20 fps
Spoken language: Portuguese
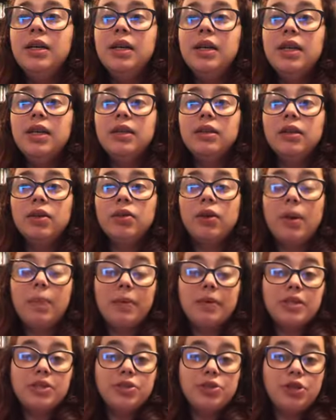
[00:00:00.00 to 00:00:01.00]
Então, o
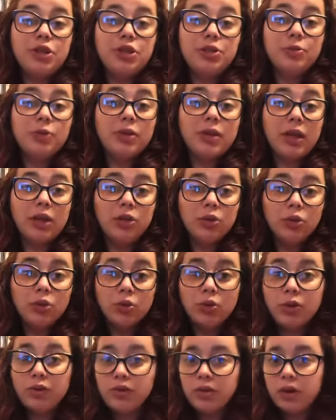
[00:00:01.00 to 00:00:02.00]
capacitismo tem
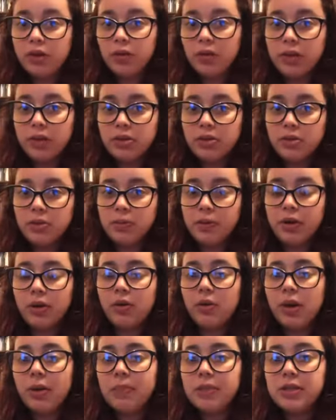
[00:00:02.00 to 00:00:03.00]
tudo a ver com isso, porque
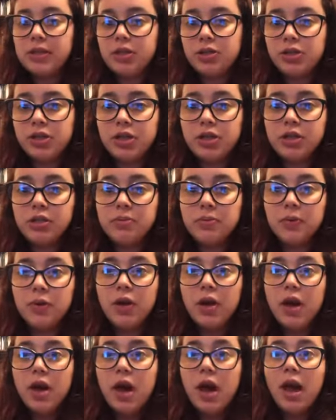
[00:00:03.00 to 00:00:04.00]
o capacitismo
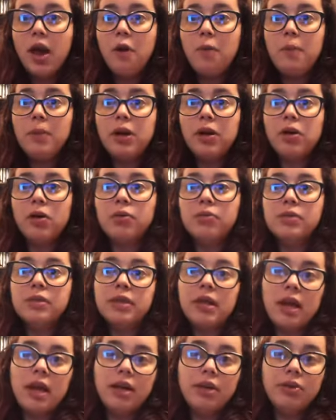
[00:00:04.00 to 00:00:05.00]
é o
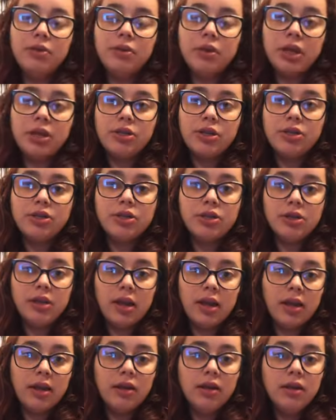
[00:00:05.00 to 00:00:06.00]
preconceito que a gente
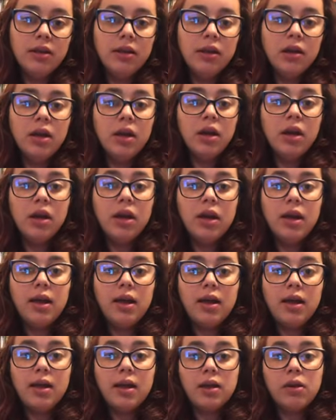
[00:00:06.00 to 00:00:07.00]
tem
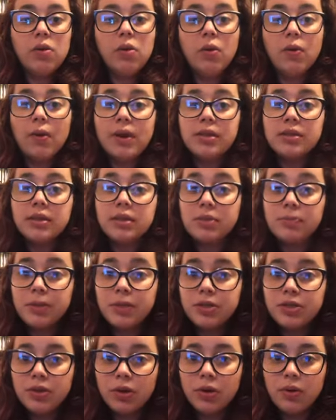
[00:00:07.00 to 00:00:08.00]
é, com essas
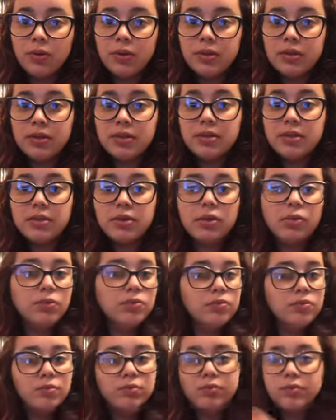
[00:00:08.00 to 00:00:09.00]
pessoas
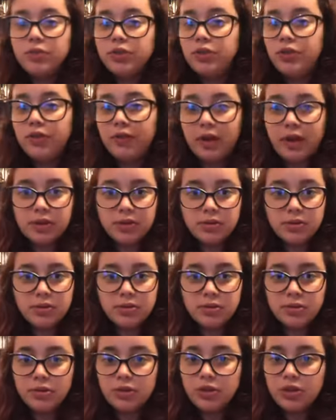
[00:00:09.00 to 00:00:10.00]
com
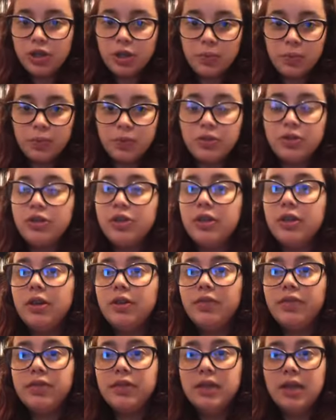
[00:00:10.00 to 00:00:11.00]
diversos tipos de
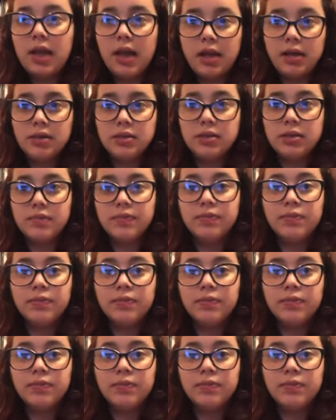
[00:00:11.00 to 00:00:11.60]
deficiência,